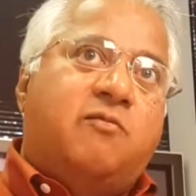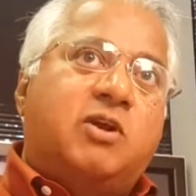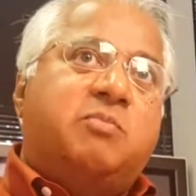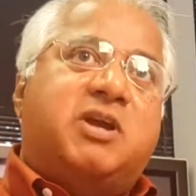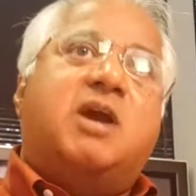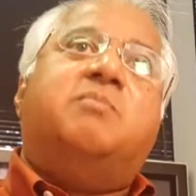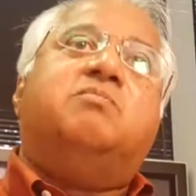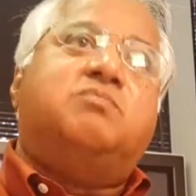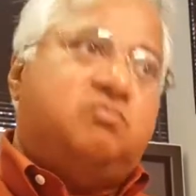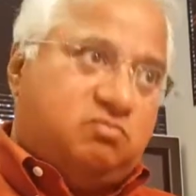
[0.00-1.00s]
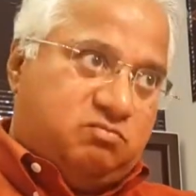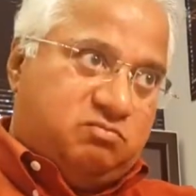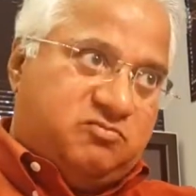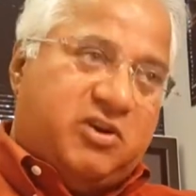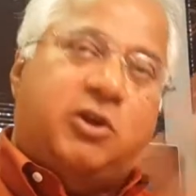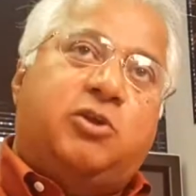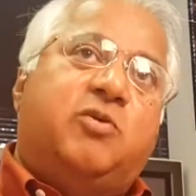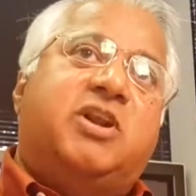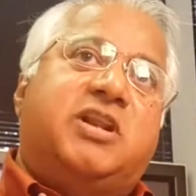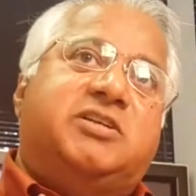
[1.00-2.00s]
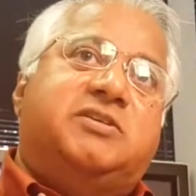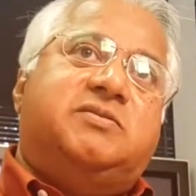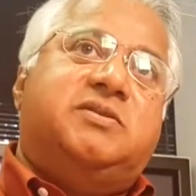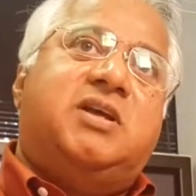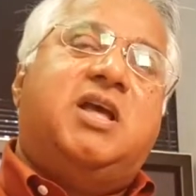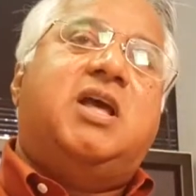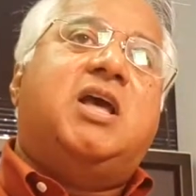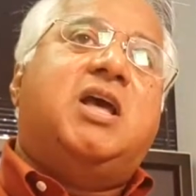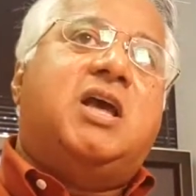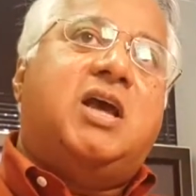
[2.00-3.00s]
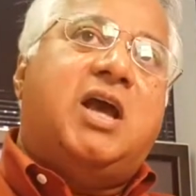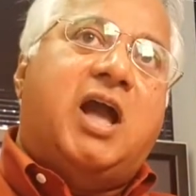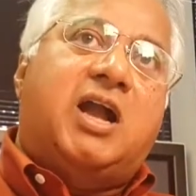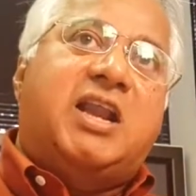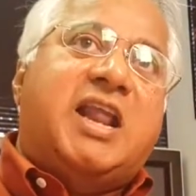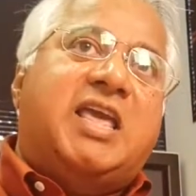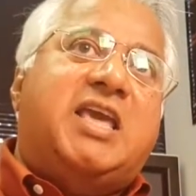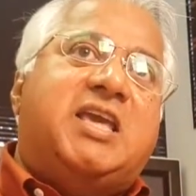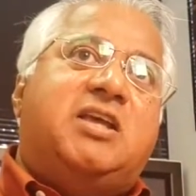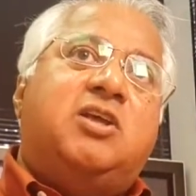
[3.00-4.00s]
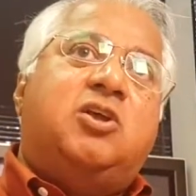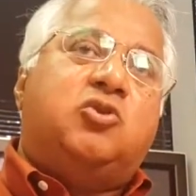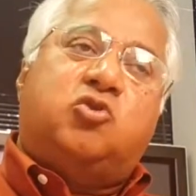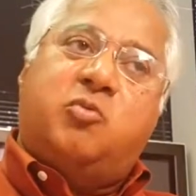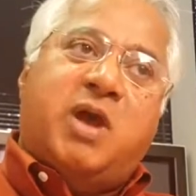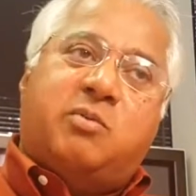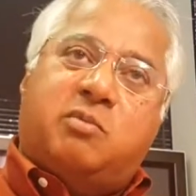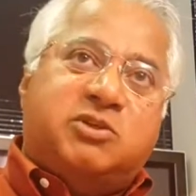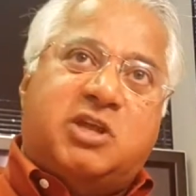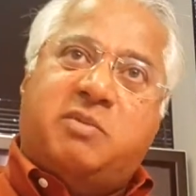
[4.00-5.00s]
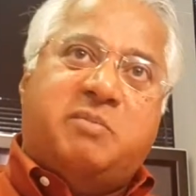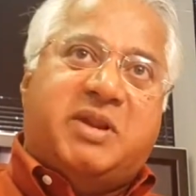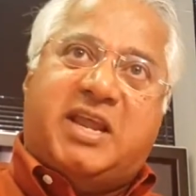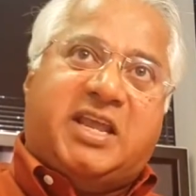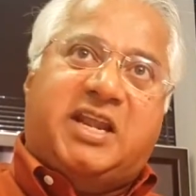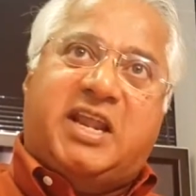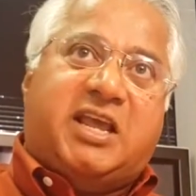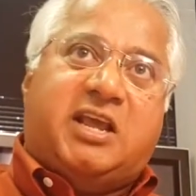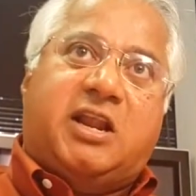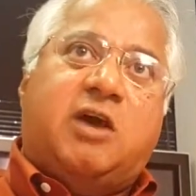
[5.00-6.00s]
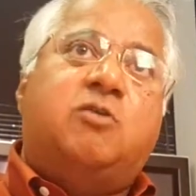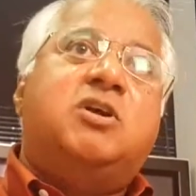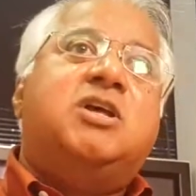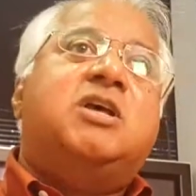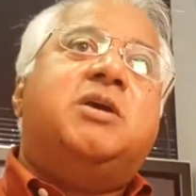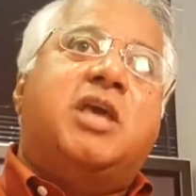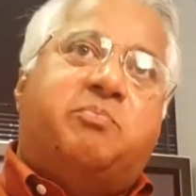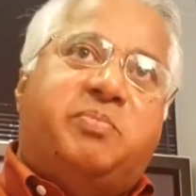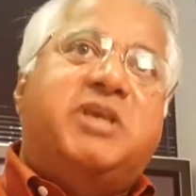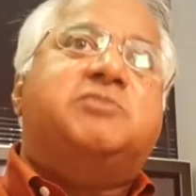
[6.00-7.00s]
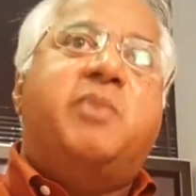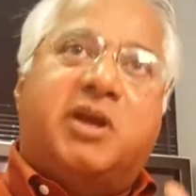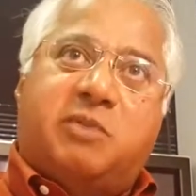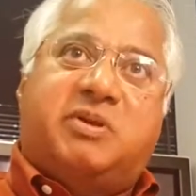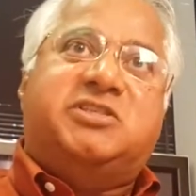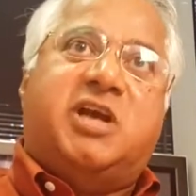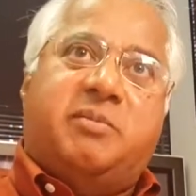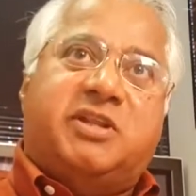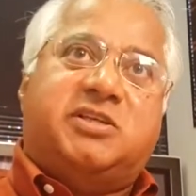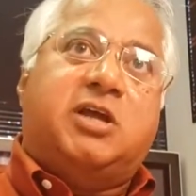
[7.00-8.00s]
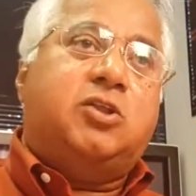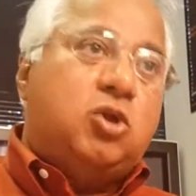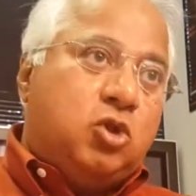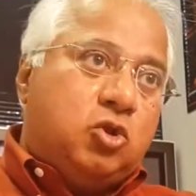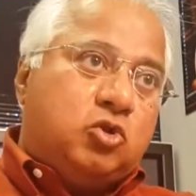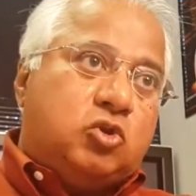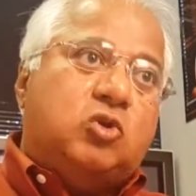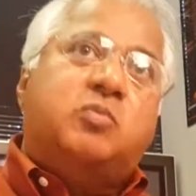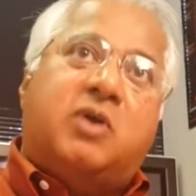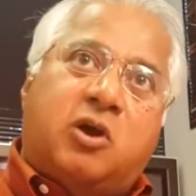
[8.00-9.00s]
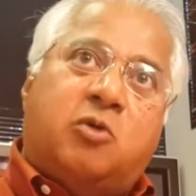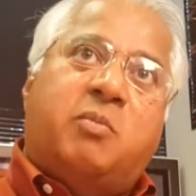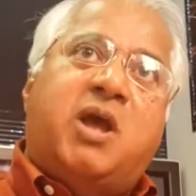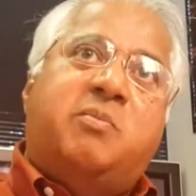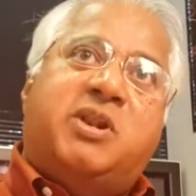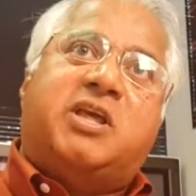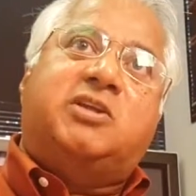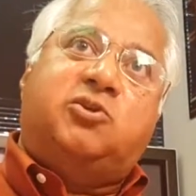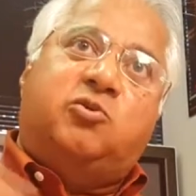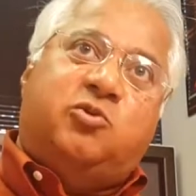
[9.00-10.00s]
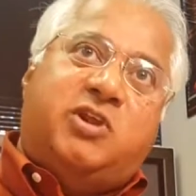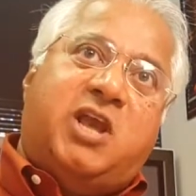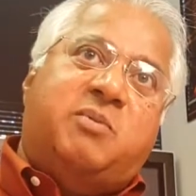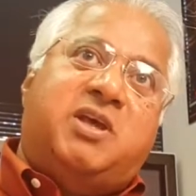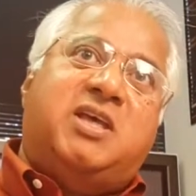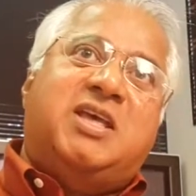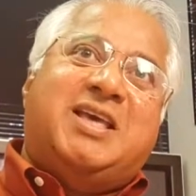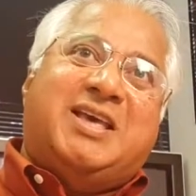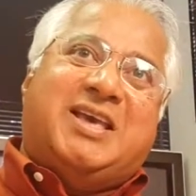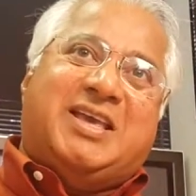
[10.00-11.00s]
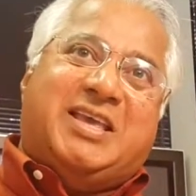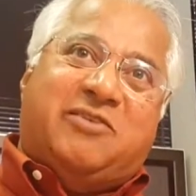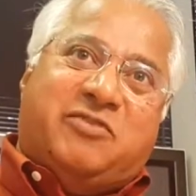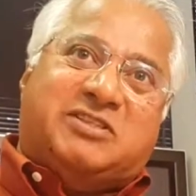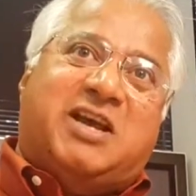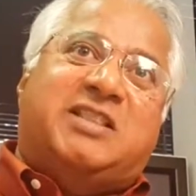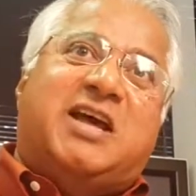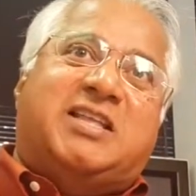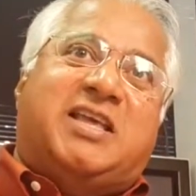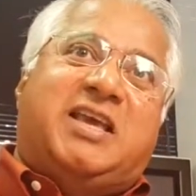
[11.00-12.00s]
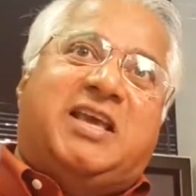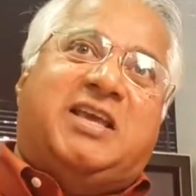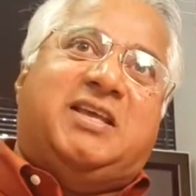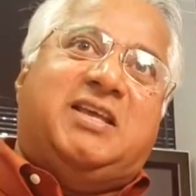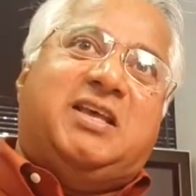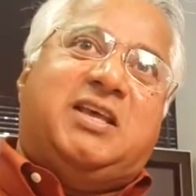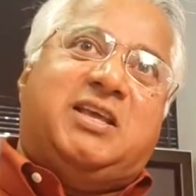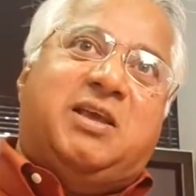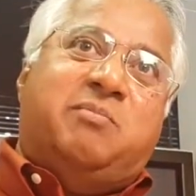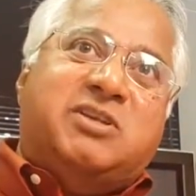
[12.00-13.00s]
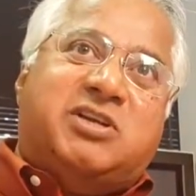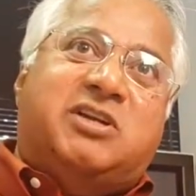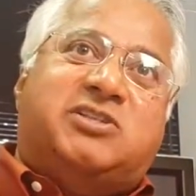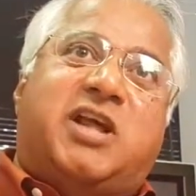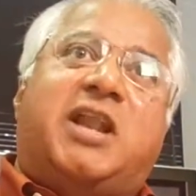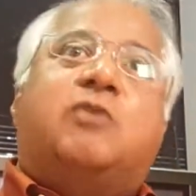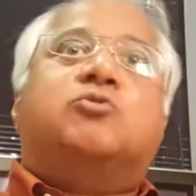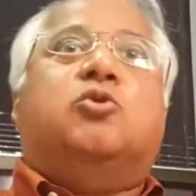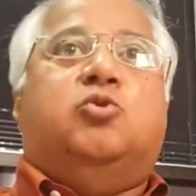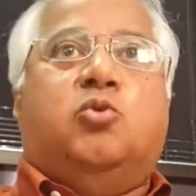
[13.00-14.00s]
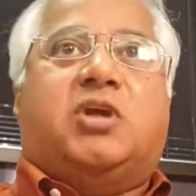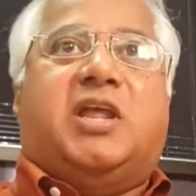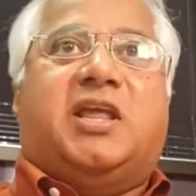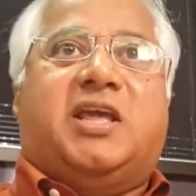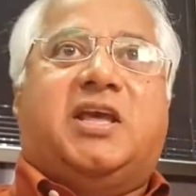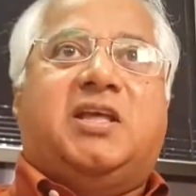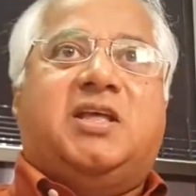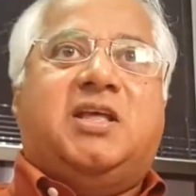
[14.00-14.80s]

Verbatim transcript: आई विल बिकम फॉलो यूर रिलीजन अगर नहीं तो मैं आपको मुसलमान बनने के लिए नहीं कह रहा हूँ एक पीस मेकर बन जाए मेरे साथ तुम और मैं मिलके जो दुनिया में ये फसादात हैं ये मिसअंडरस्टैंडिंग उसको दूर करेंगे